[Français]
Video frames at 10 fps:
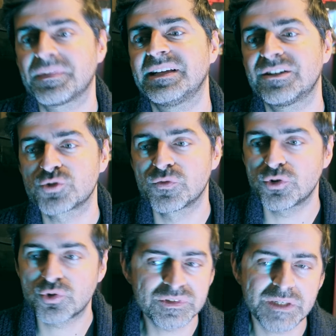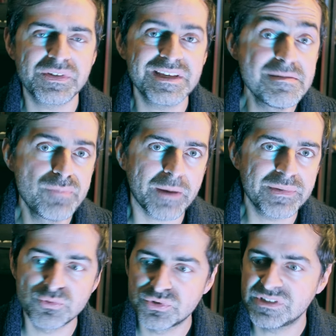Et je trouve que le concept est hyper
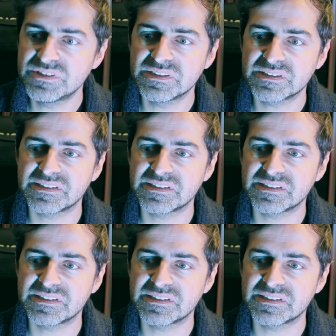bien utilisé,